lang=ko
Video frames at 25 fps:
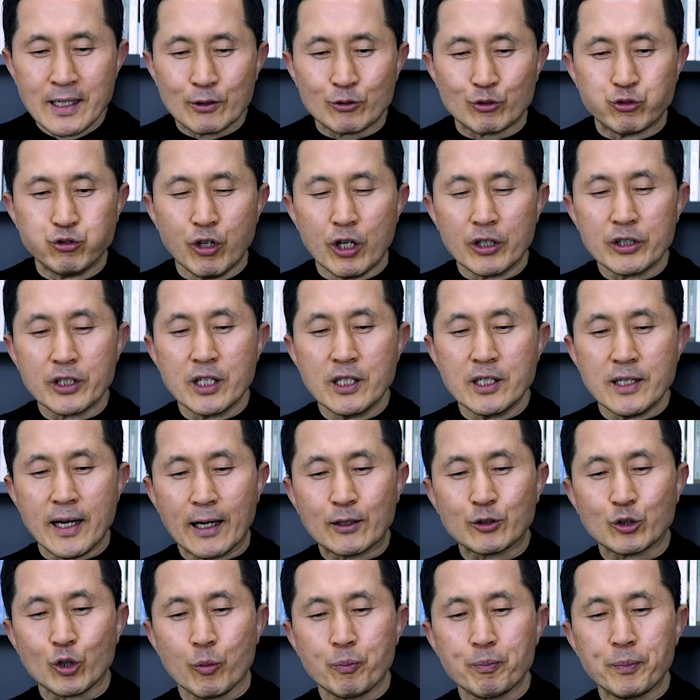구원을
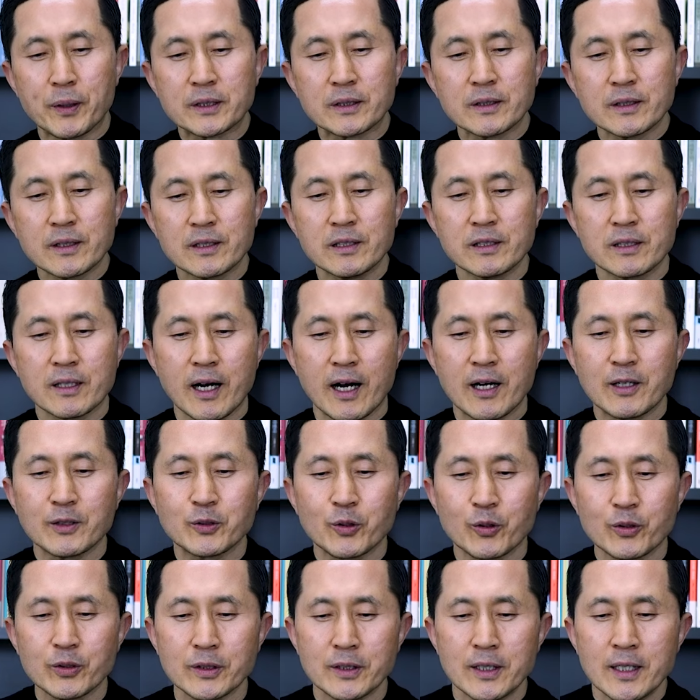약속받은 그
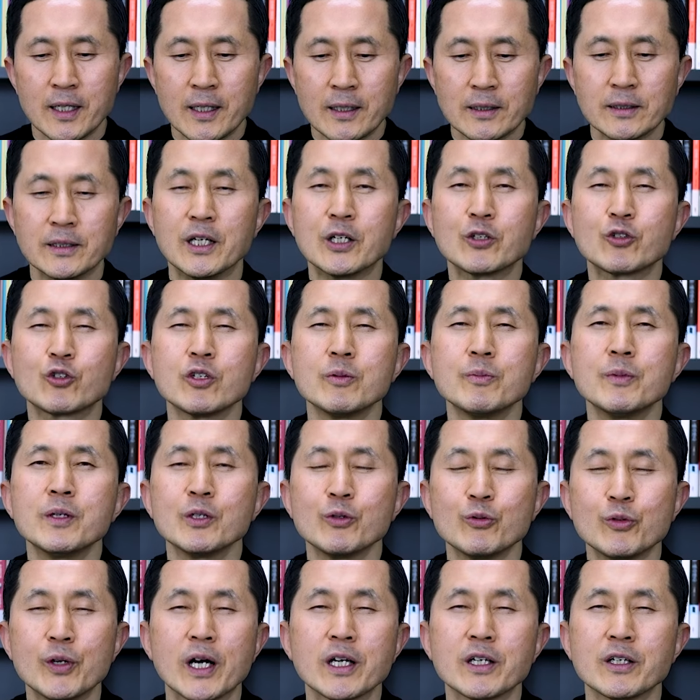강도는
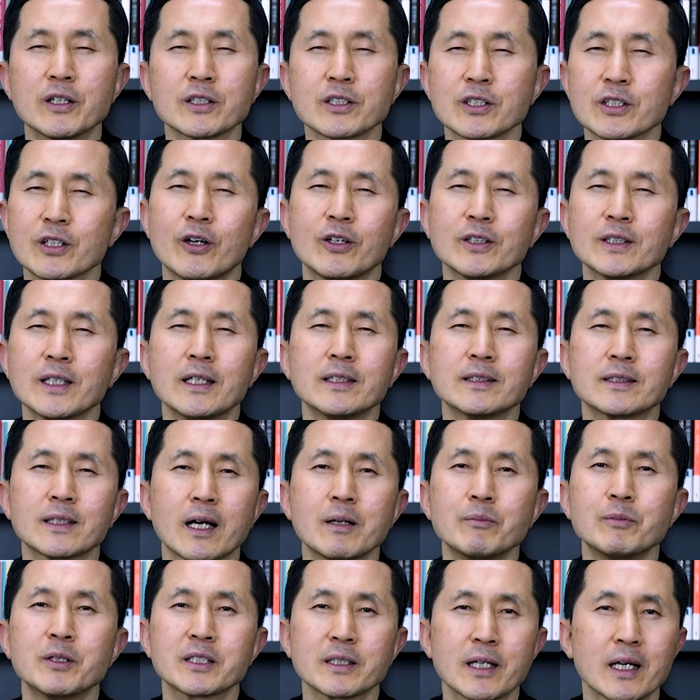예수님을 위하여 선한
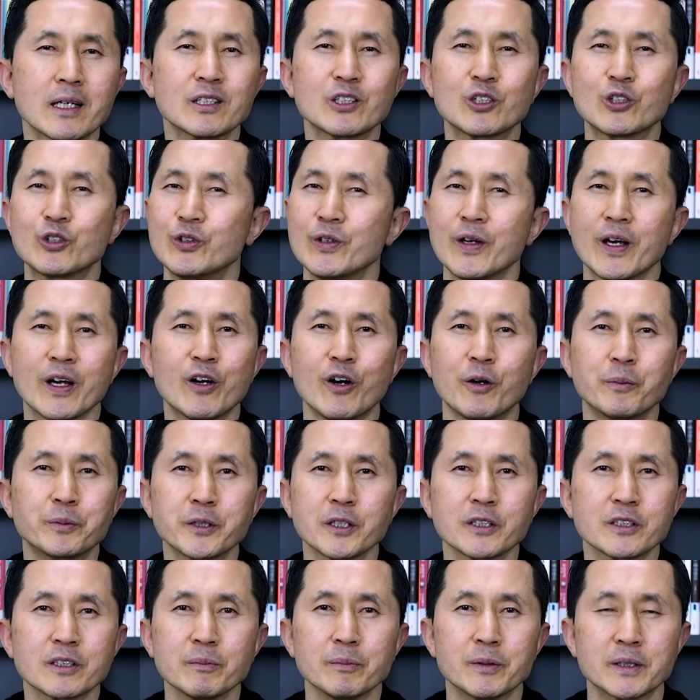삶을 살 기회가
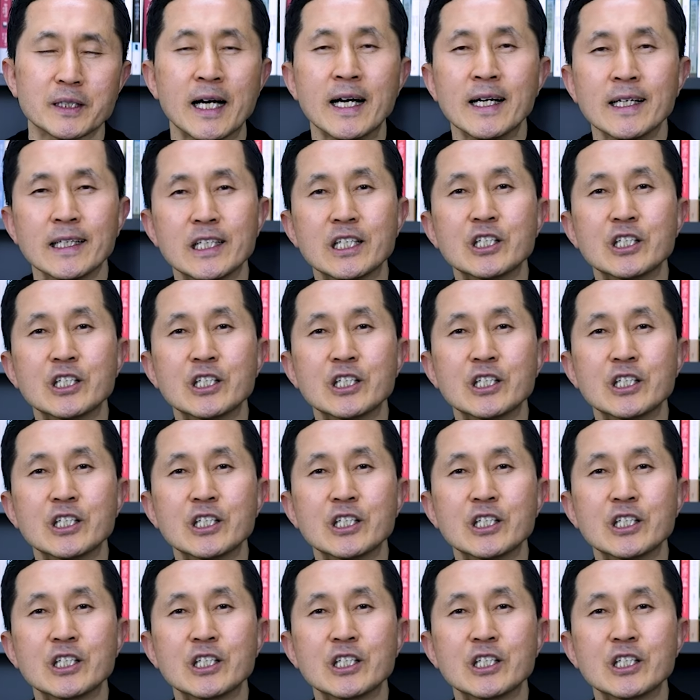없었습니다.